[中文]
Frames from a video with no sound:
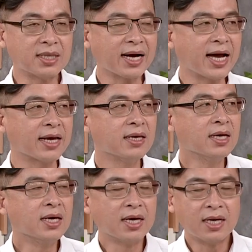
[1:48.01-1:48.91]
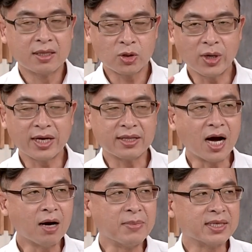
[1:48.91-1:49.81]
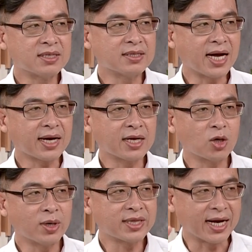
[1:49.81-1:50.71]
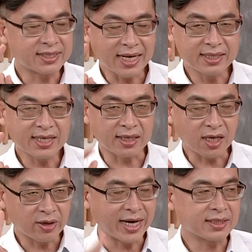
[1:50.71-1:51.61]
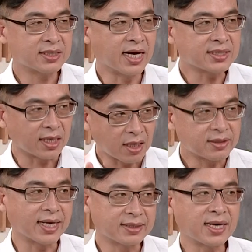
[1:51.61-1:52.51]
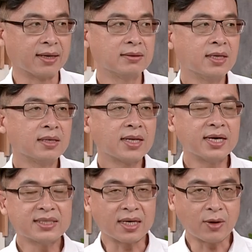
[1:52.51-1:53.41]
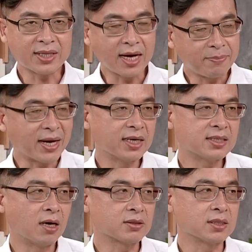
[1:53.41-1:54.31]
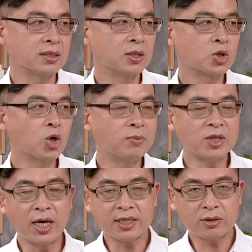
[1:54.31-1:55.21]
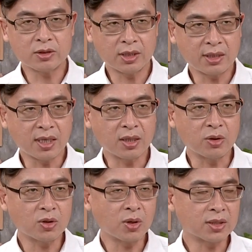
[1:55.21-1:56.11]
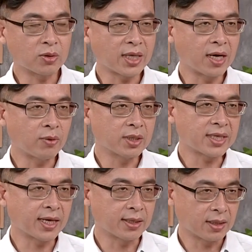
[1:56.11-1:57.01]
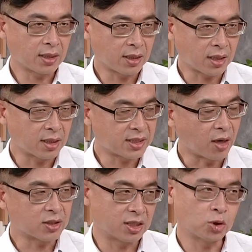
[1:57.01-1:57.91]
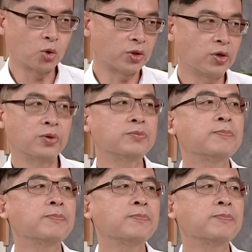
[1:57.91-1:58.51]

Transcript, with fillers: 大概对，然后每次大概都会打三场到两两场到三场，那一场的话大概半个小时，所以我们大概一天的运动量都大概会在一个小时左右。